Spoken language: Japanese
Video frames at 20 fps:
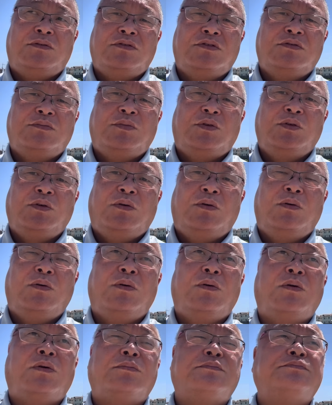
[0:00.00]
いうもの
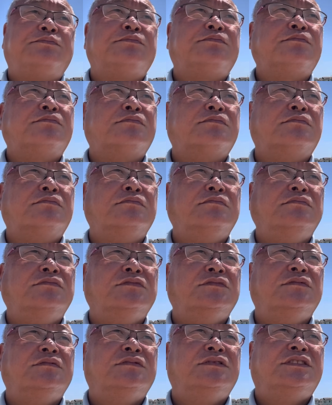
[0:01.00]
を
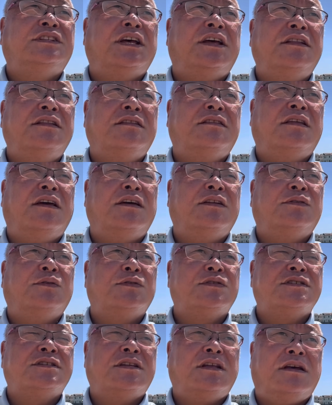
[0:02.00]
前提
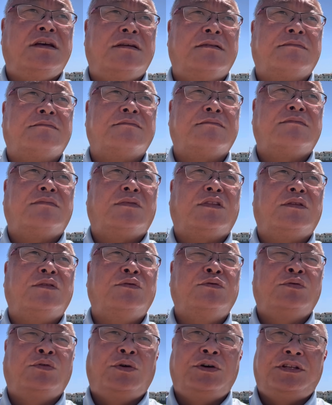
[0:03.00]
として
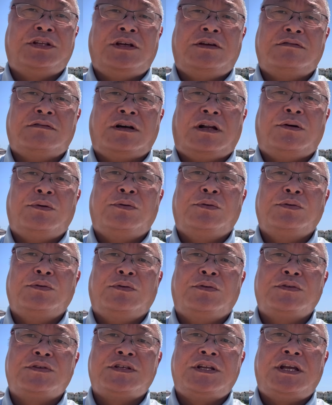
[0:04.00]
動いているから報
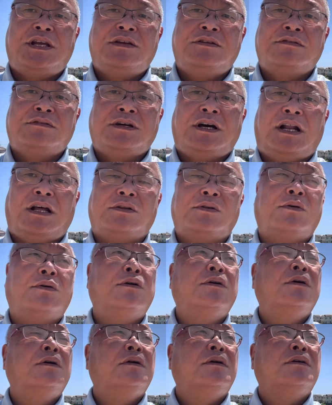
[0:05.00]
道しているからと
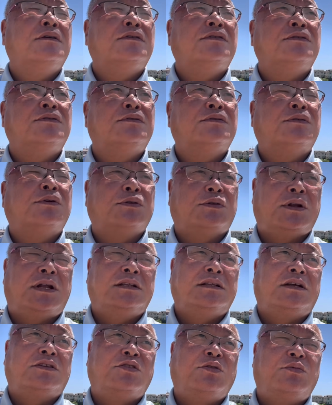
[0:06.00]
いうことな
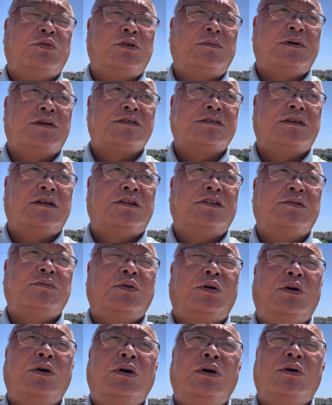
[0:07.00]
んだと思いますけれど
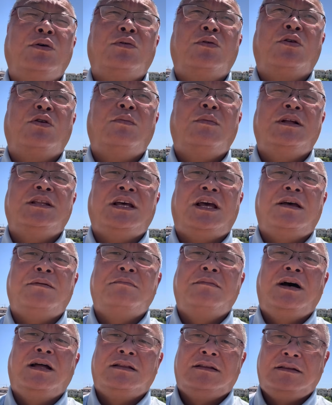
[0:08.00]
もここまで
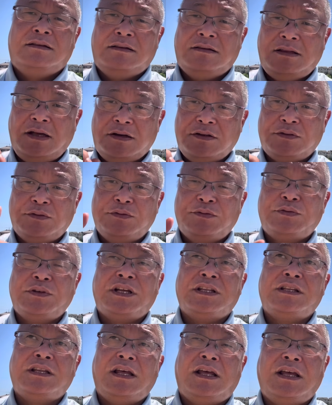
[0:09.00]
全く触
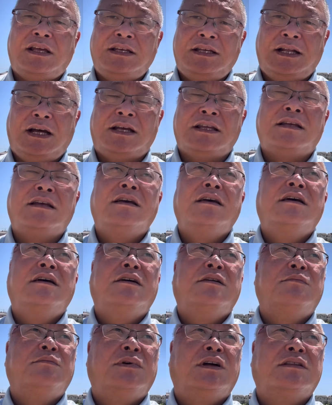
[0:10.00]
れていない
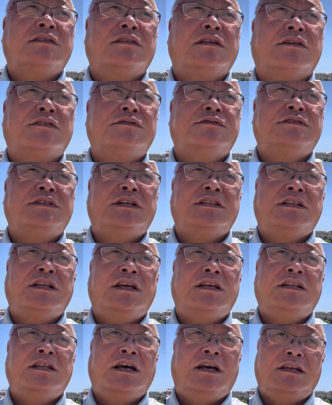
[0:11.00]
全く触れ
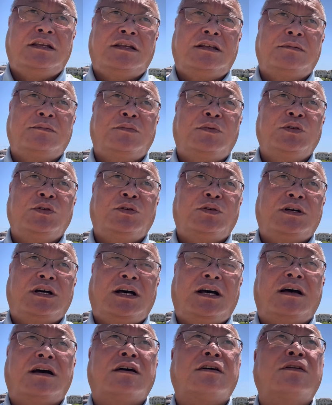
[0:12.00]
ていないもの
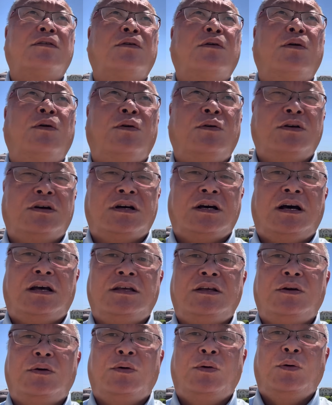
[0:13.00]
が今
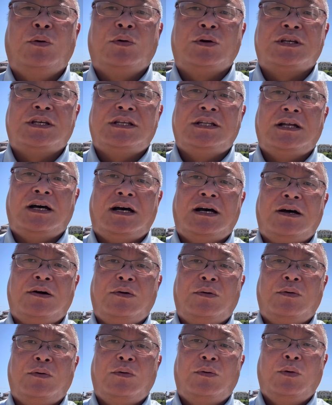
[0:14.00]
回大きな
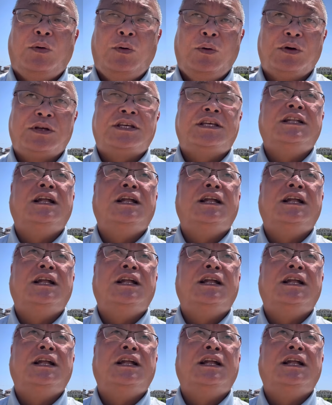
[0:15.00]
大き